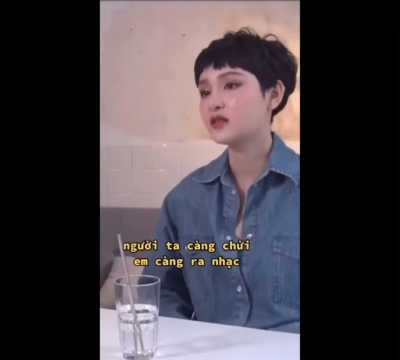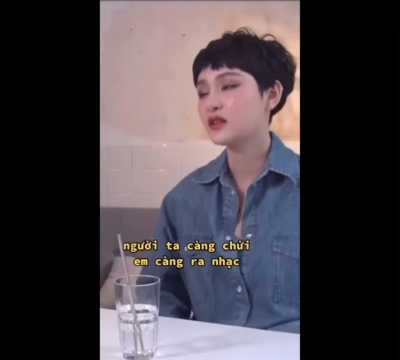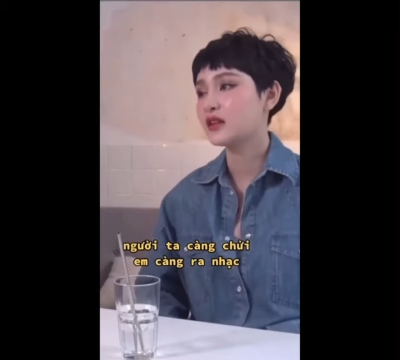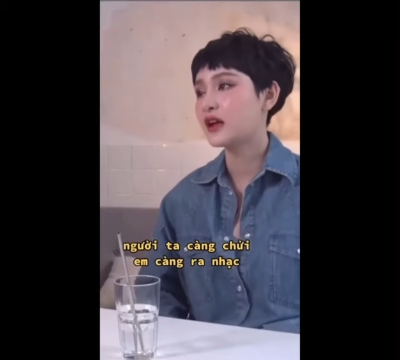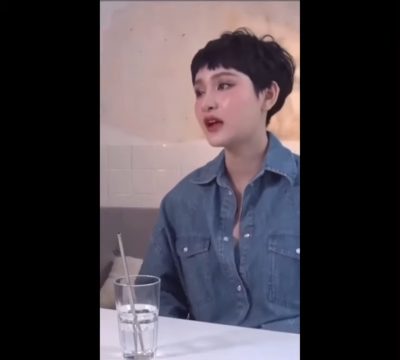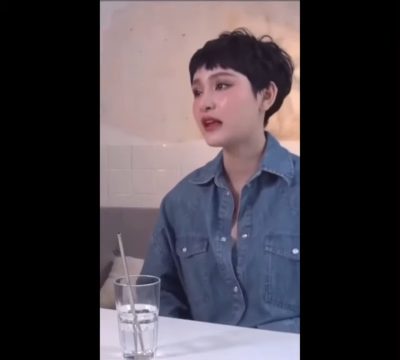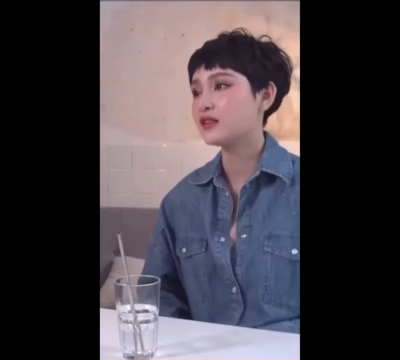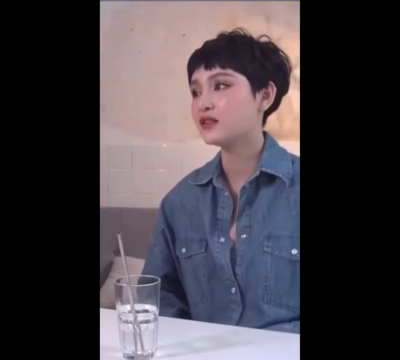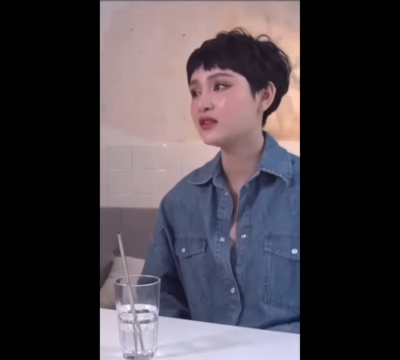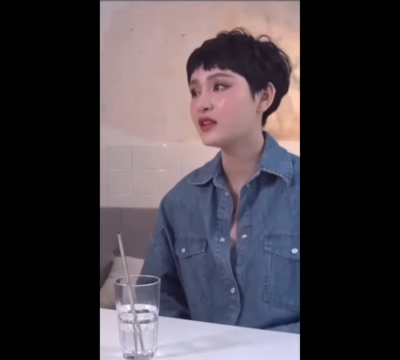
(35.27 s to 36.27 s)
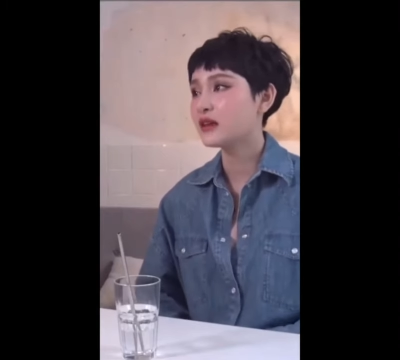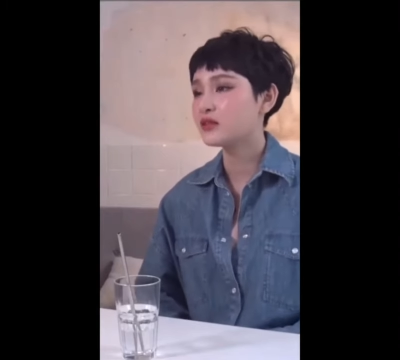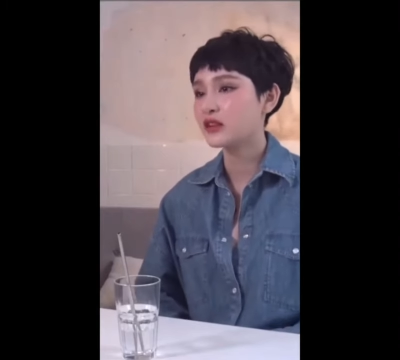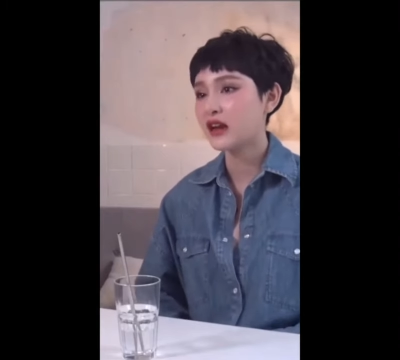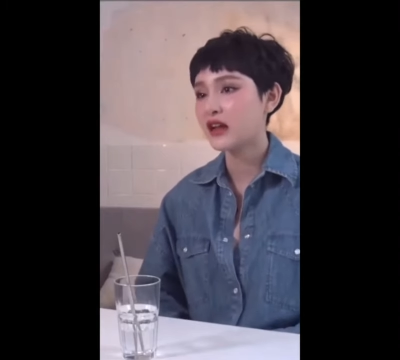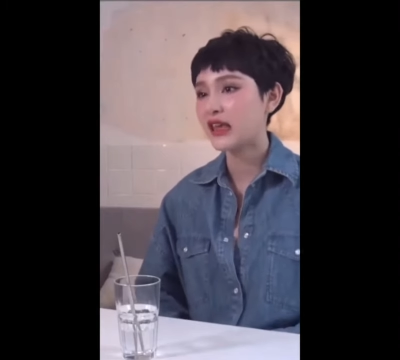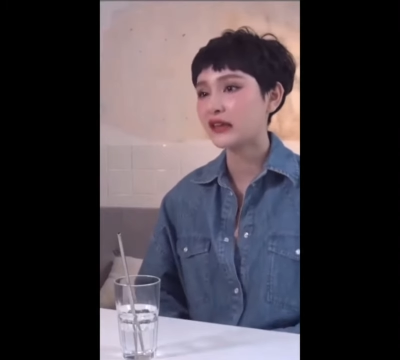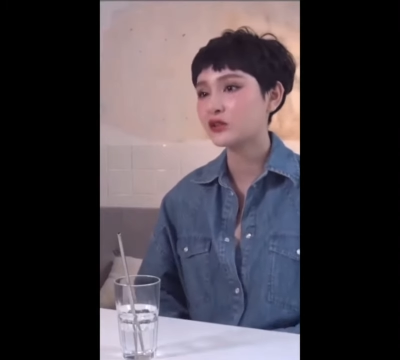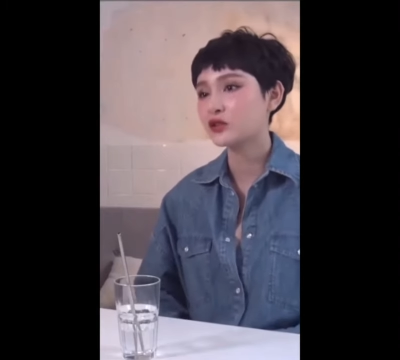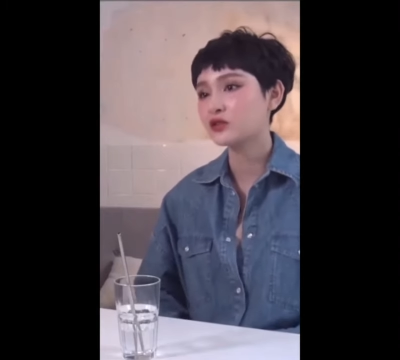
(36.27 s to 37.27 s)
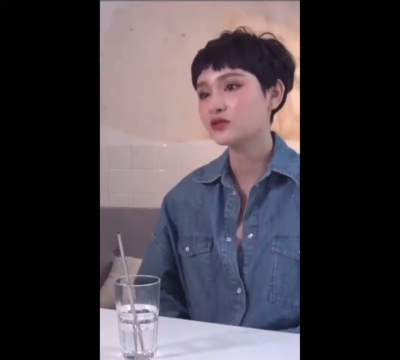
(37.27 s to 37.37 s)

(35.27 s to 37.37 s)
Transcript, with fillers: người ta càng chửi thì em sẽ ra nhạc thôi